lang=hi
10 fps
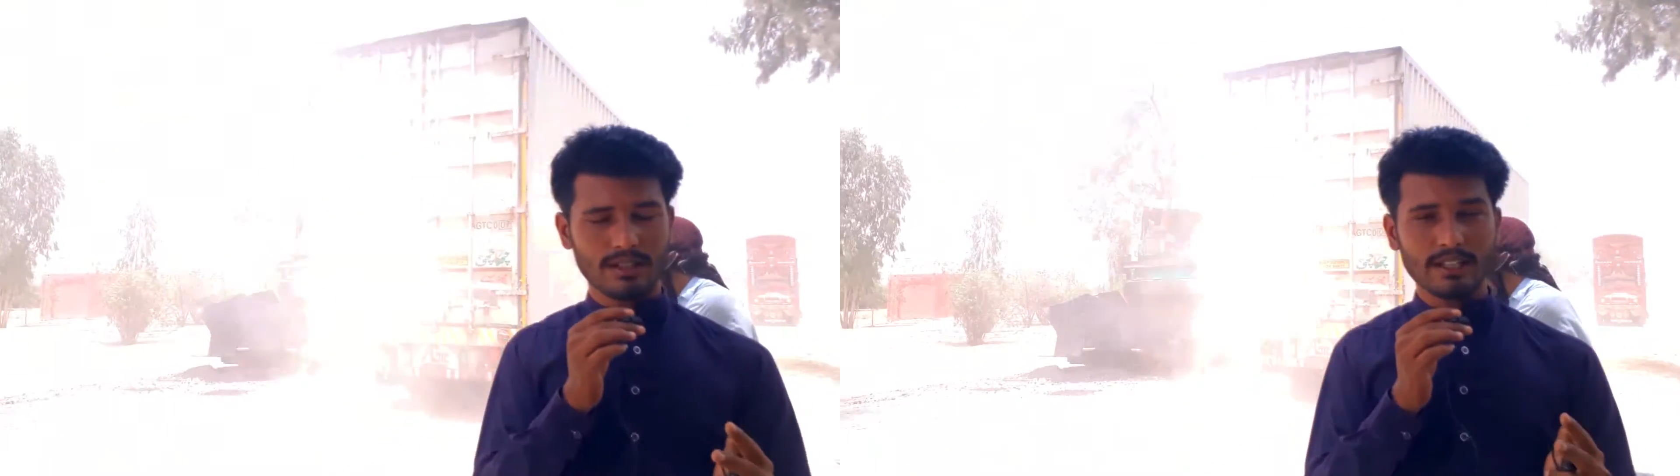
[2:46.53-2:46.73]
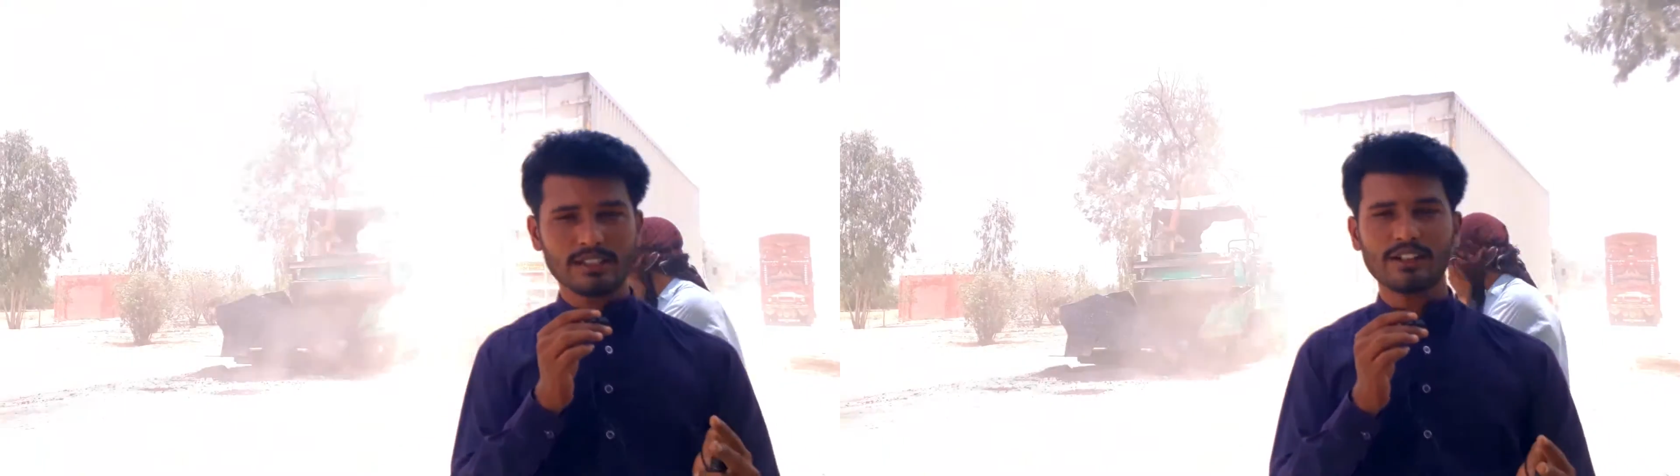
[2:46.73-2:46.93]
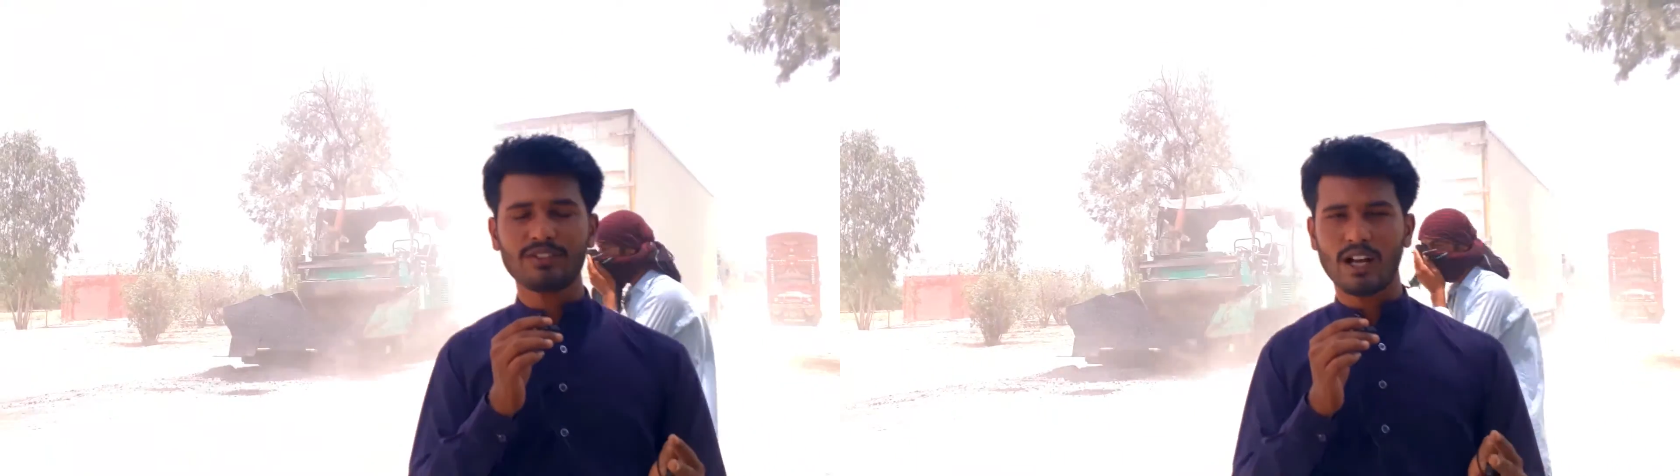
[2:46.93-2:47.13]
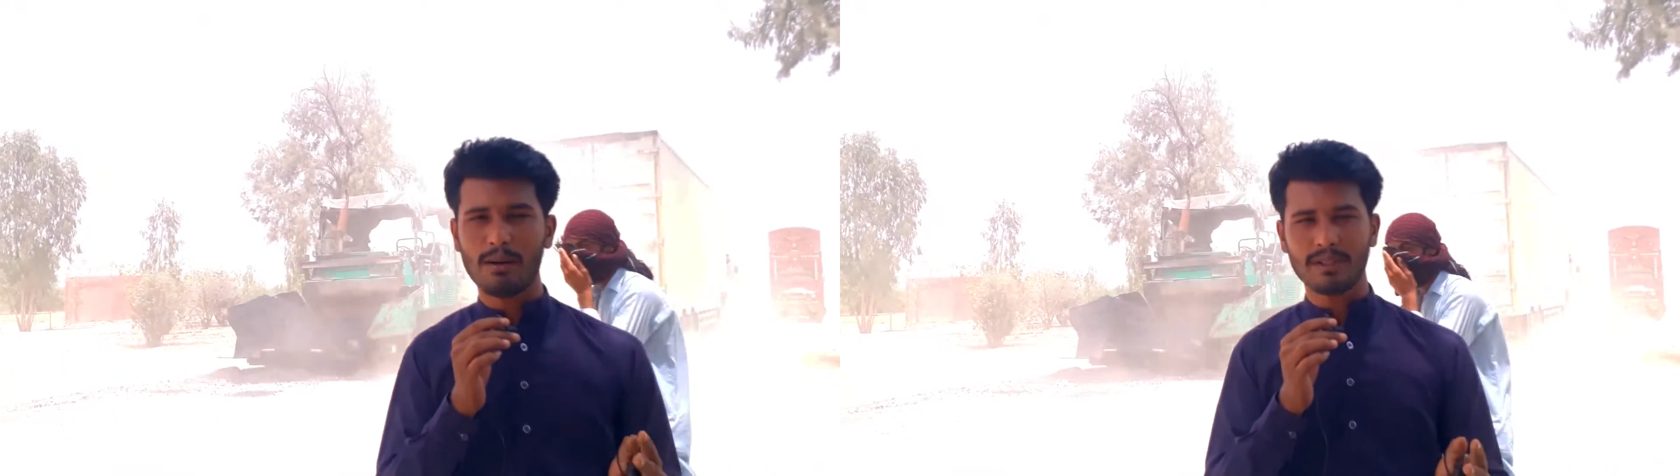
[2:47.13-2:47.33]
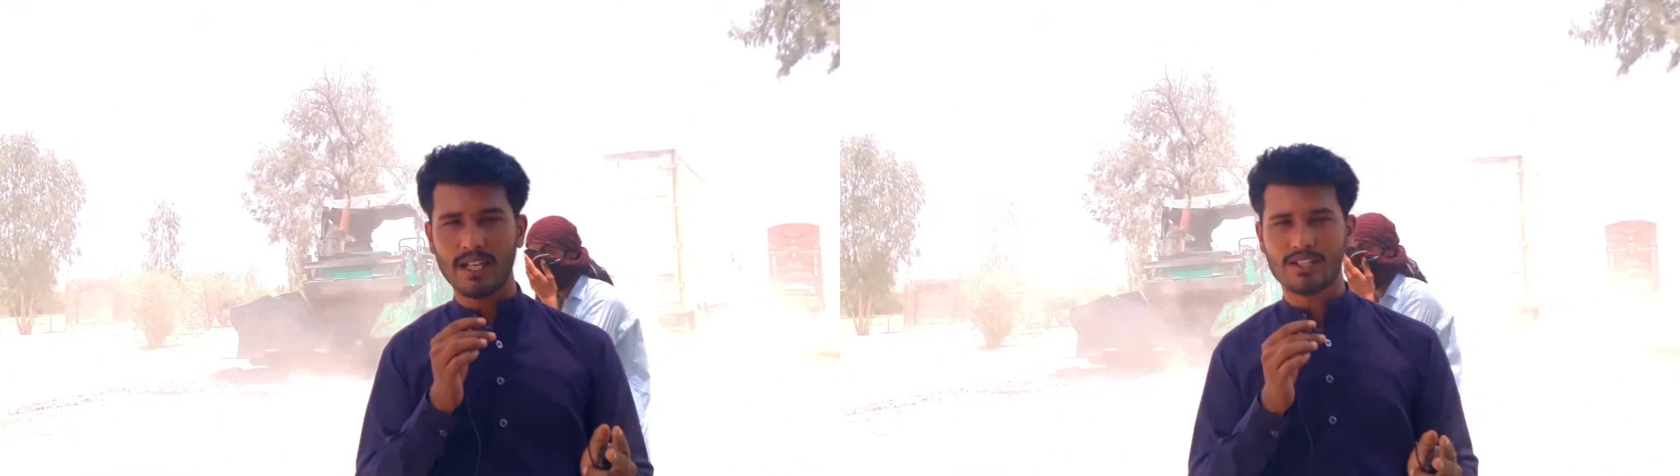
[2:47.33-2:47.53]
ये सिर्फ
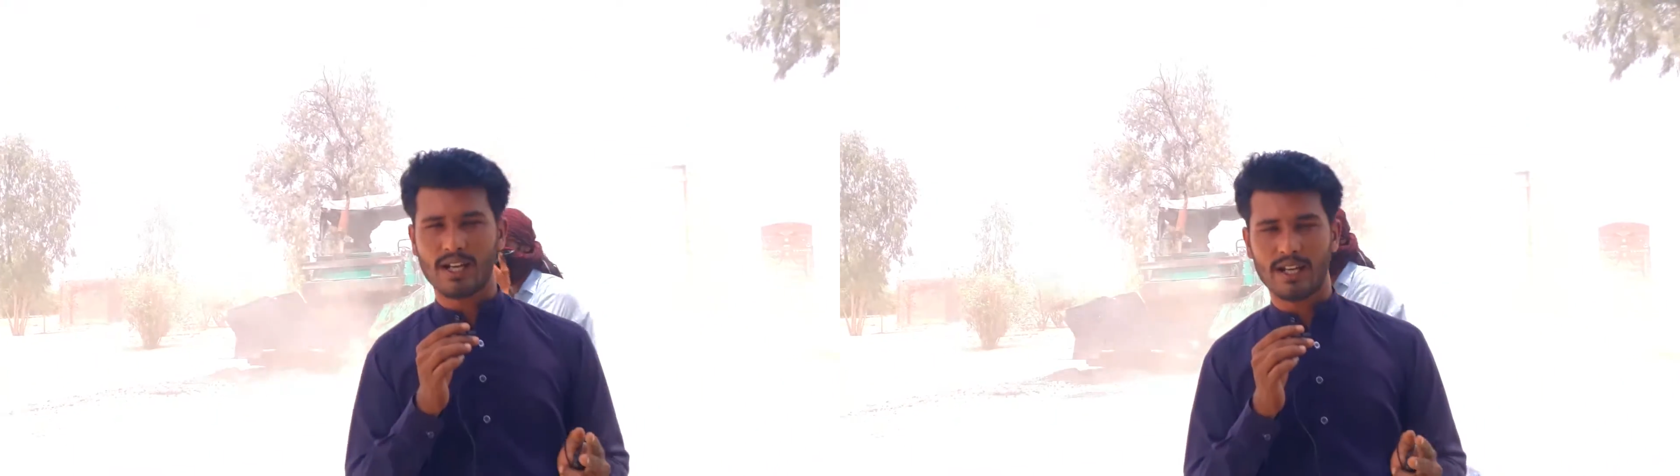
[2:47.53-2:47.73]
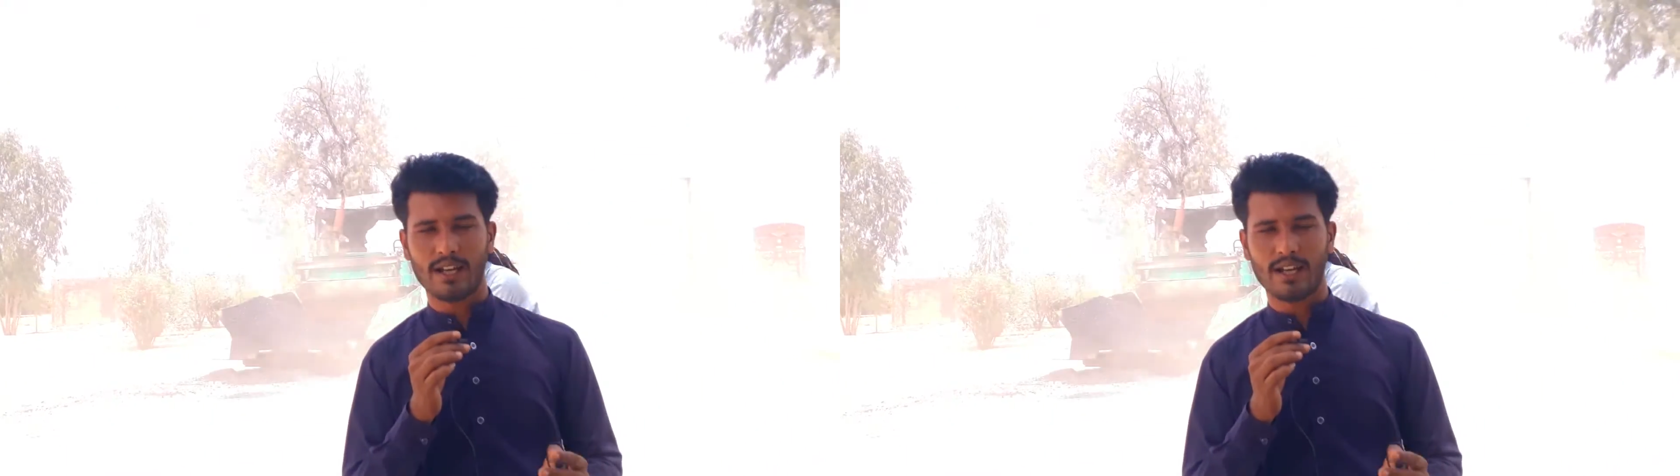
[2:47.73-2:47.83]
काम लिया जा